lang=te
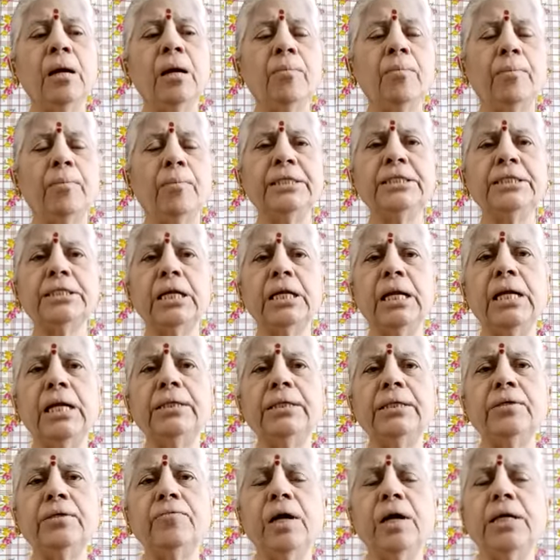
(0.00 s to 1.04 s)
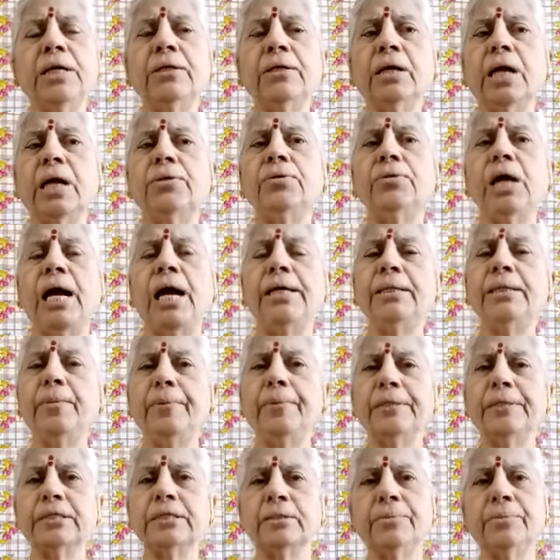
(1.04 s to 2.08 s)
మనిషి లాంటి వాడు కాదు ఆయన్ని
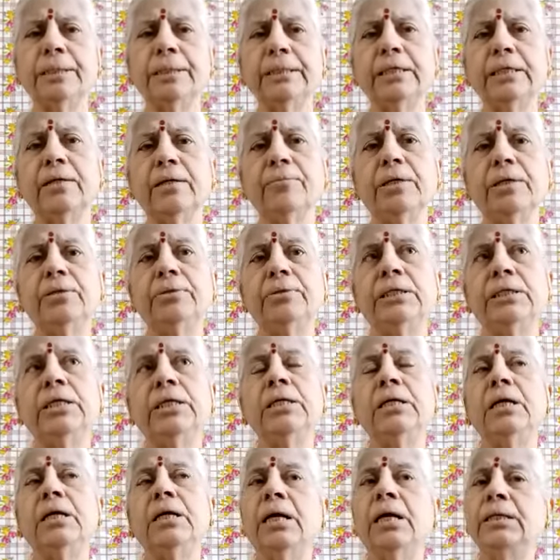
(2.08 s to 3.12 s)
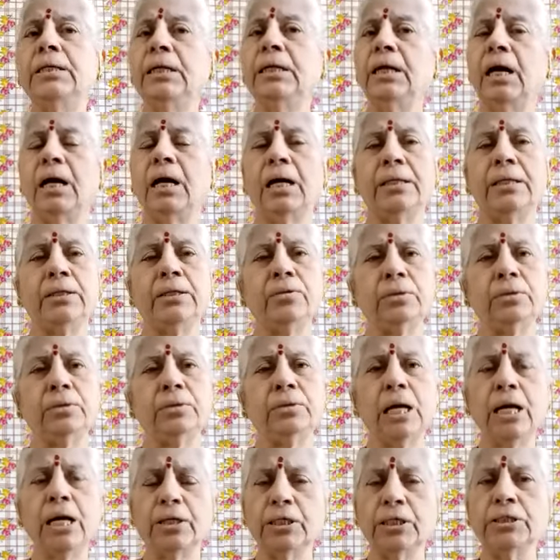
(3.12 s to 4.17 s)
పస్తు పెట్టడం ఏమిటి అని అని కూడా
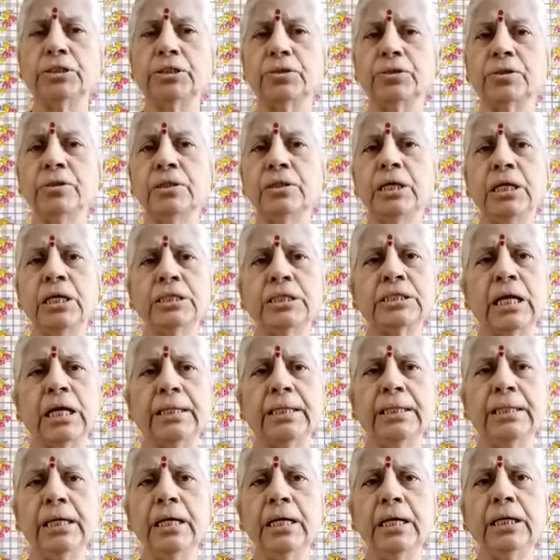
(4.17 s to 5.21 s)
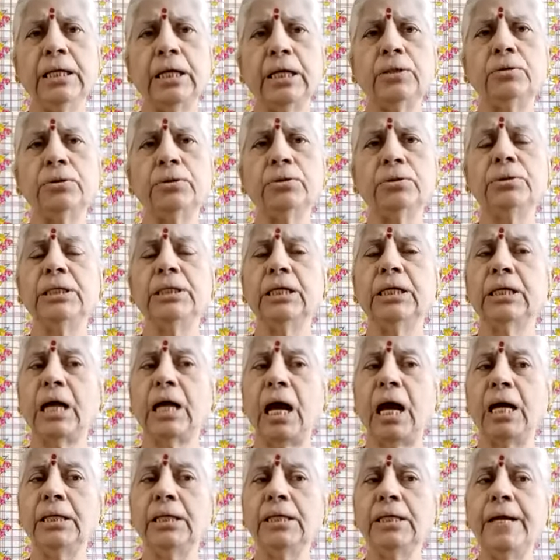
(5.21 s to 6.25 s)
అనొచ్చు సందేహం కలుగుతుంది
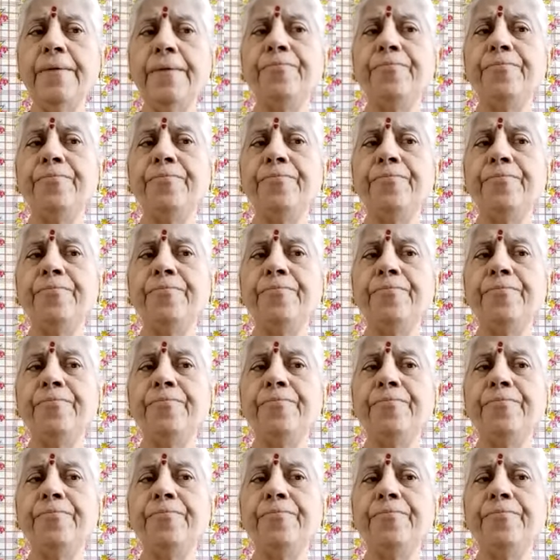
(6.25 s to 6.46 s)
కానీ